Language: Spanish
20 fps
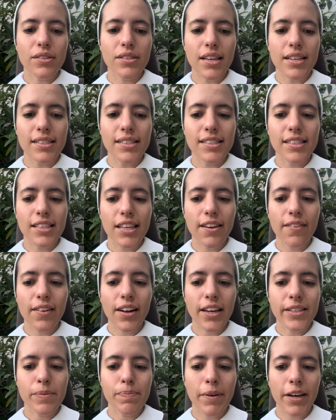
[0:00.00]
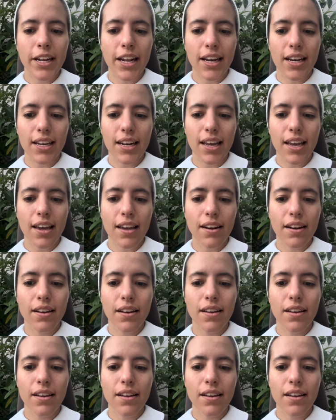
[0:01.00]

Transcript: sensibles para creer.